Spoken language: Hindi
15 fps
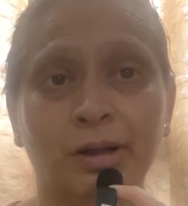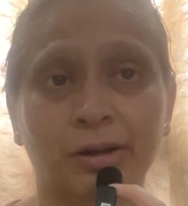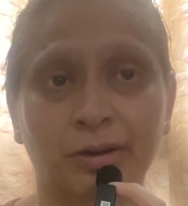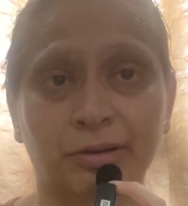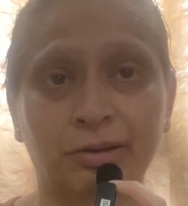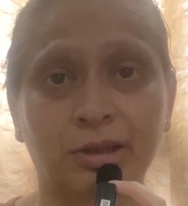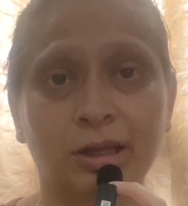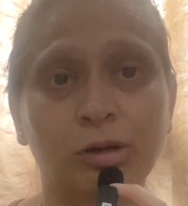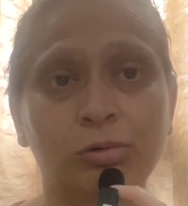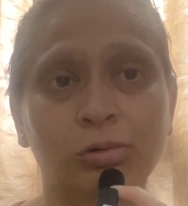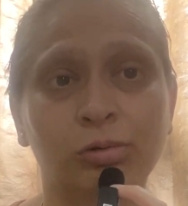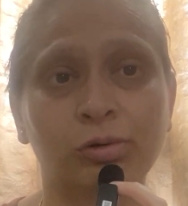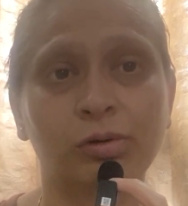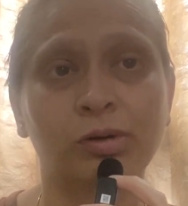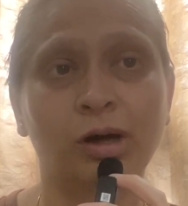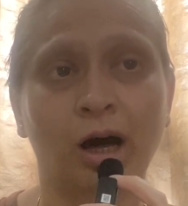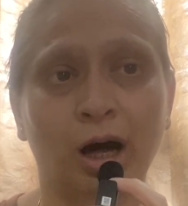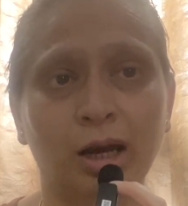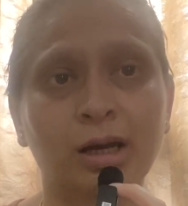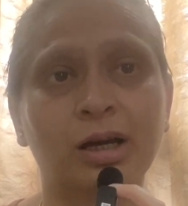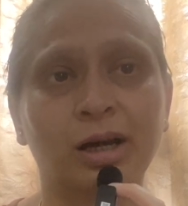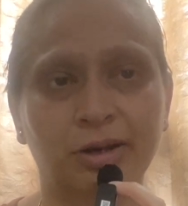रास्ते को
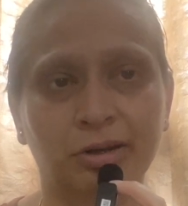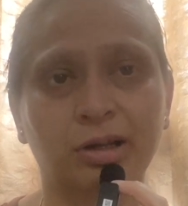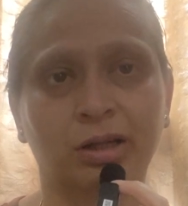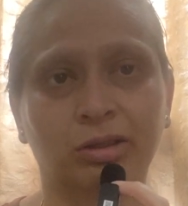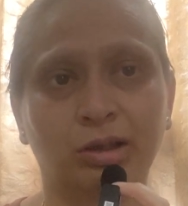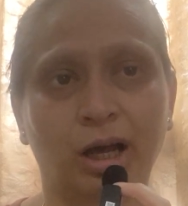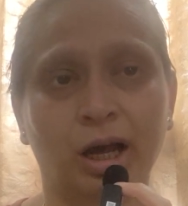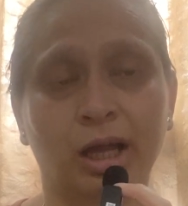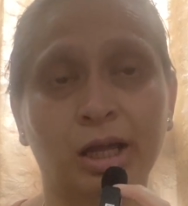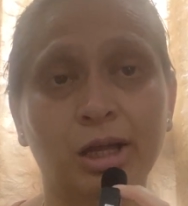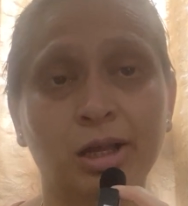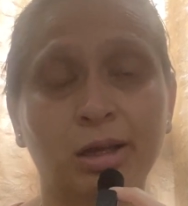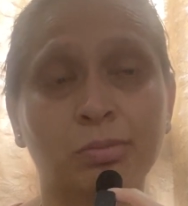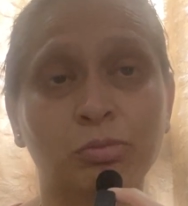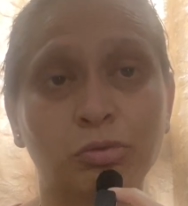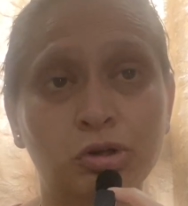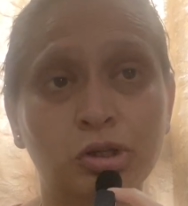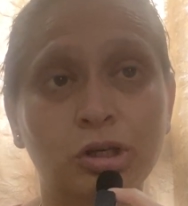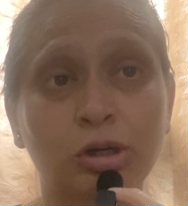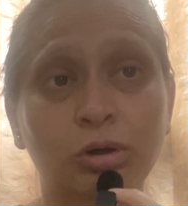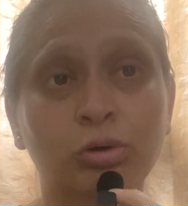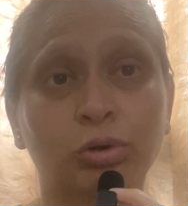हल कर सकता है इस
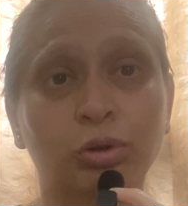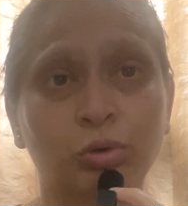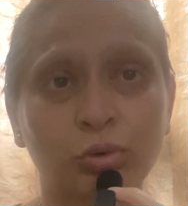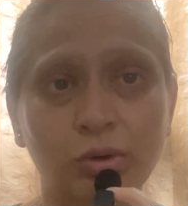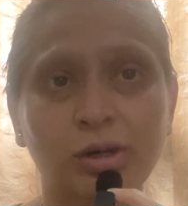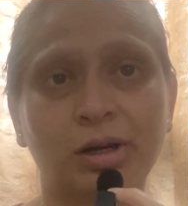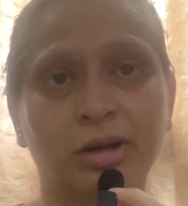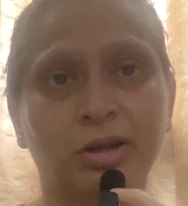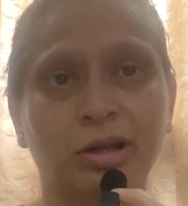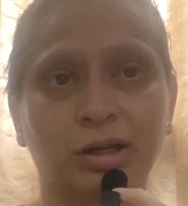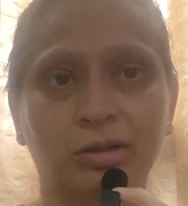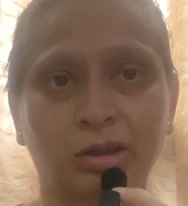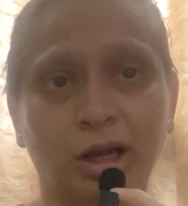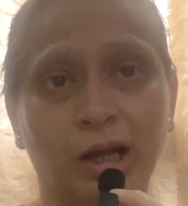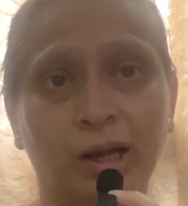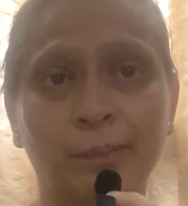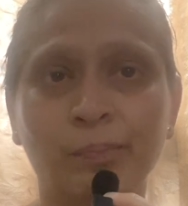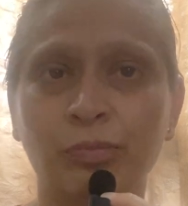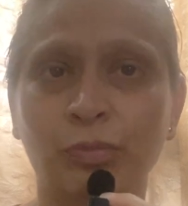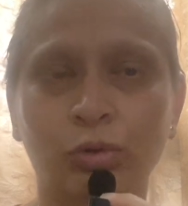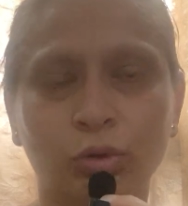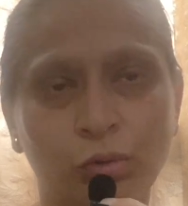मुश्किल को दूर कर सकता है
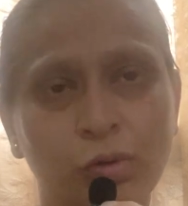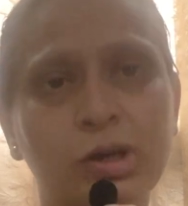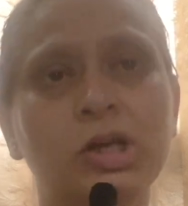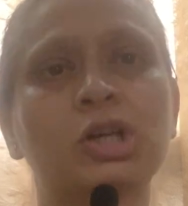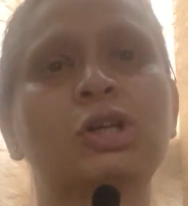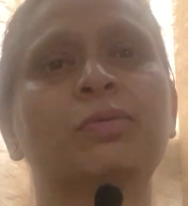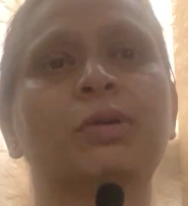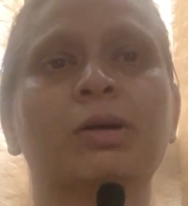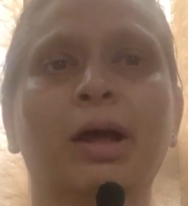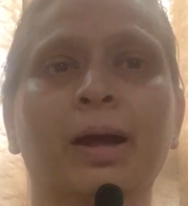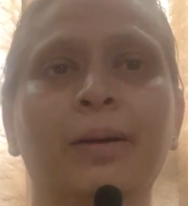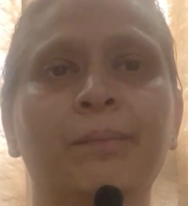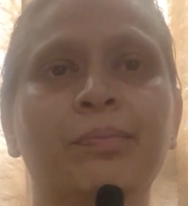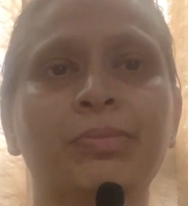दो ईश्वर हैं